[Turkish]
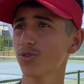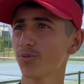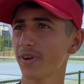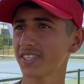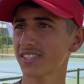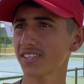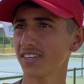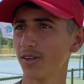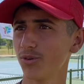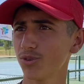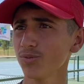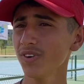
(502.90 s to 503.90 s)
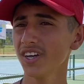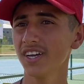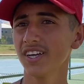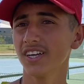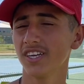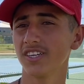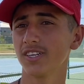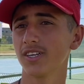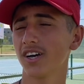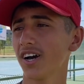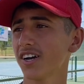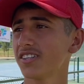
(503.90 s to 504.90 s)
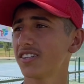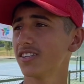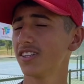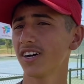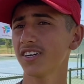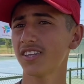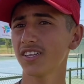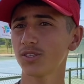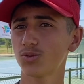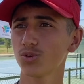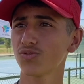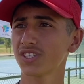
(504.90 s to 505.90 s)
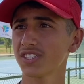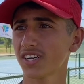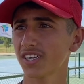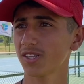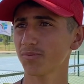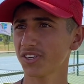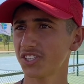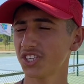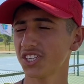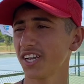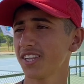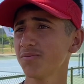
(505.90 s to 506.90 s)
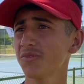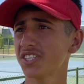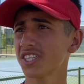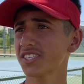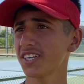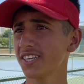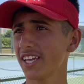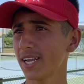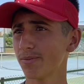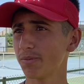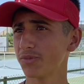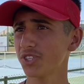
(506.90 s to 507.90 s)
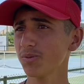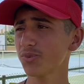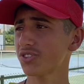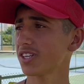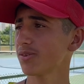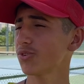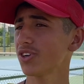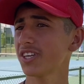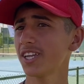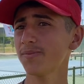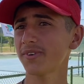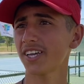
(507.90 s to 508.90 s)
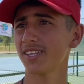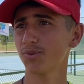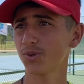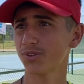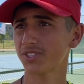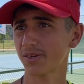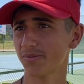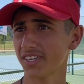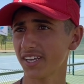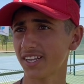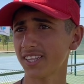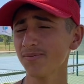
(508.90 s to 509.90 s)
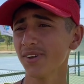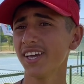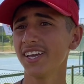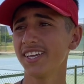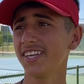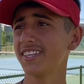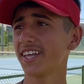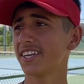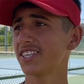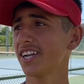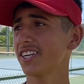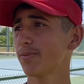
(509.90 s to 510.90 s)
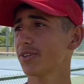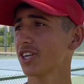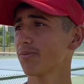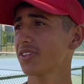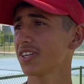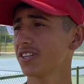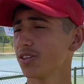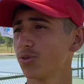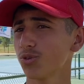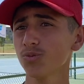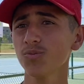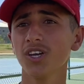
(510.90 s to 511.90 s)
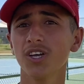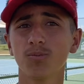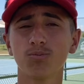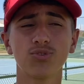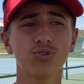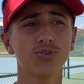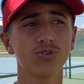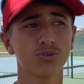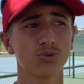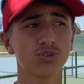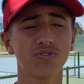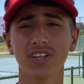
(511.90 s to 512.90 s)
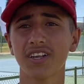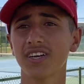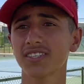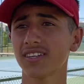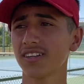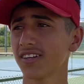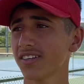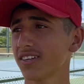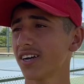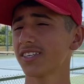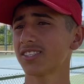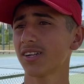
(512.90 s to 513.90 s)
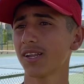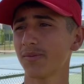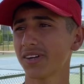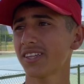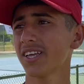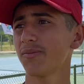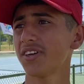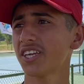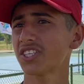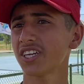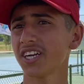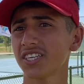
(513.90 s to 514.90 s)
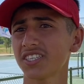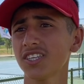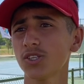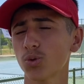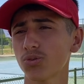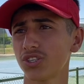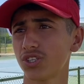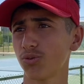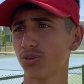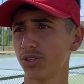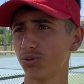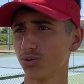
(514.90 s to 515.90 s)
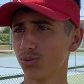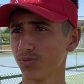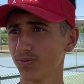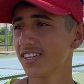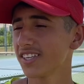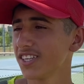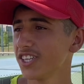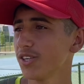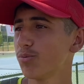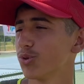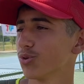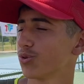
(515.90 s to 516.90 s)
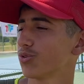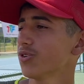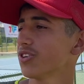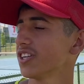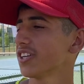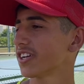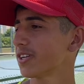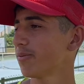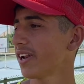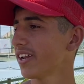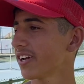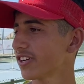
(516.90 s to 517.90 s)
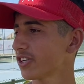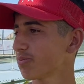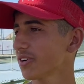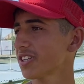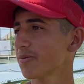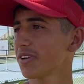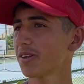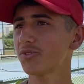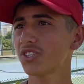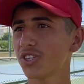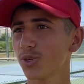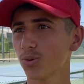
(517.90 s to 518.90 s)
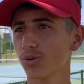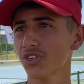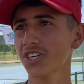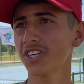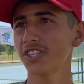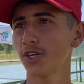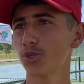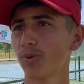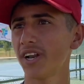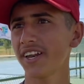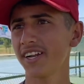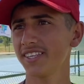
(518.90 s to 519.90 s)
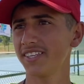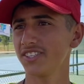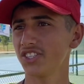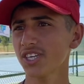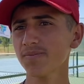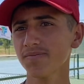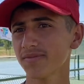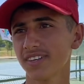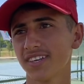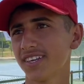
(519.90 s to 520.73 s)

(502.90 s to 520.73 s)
Doğu Beyaz'dan geliyorum. E, ee, daha Tenis Turnuvası'na katılmak için geldim. Geçen sene gelememiştim. Bu sene buraya gelip kendimi göstermeye geldim. İyi dereceler yapacağıma da inanıyorum. Bu turnuvalara hazırlanmakta emeği geçen herkese de çok teşekkür ediyorum. E, iyi bir duygu. iyi rakiplerle yarışmak da benim için iyi olacak. İyi tecrübeler elde edeceğim.